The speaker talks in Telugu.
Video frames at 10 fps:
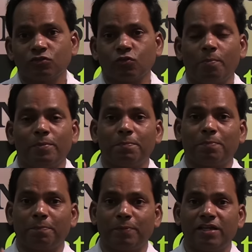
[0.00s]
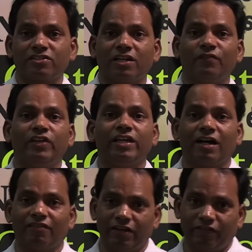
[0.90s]
సో మీ ప్రిపరేషన్
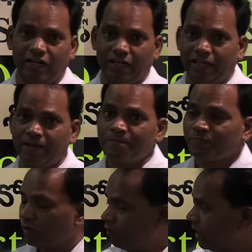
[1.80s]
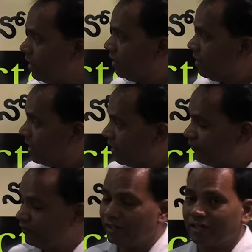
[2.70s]
వీక్ అవనివ్వకండి ఓకే ఏ
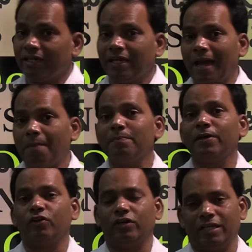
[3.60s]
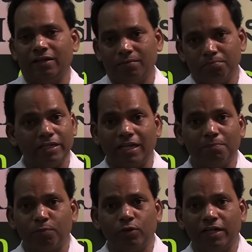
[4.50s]
వీక్ యాంబిగ్యూటీ మీకు
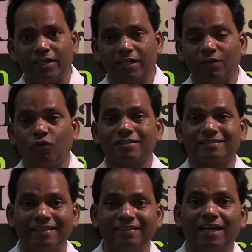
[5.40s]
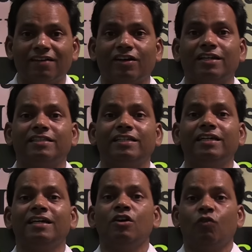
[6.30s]
ఎప్పుడు ఏంటంటే ఒక సందేహం అనేది
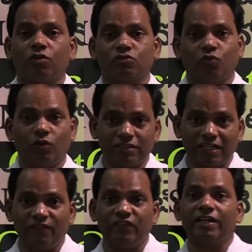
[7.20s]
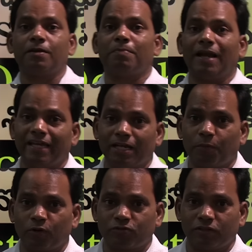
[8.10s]
ఒక సోల్జర్ని వీక్ని
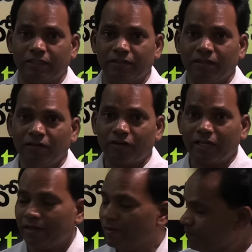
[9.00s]
బలహీనపరుస్తుంది ఓకే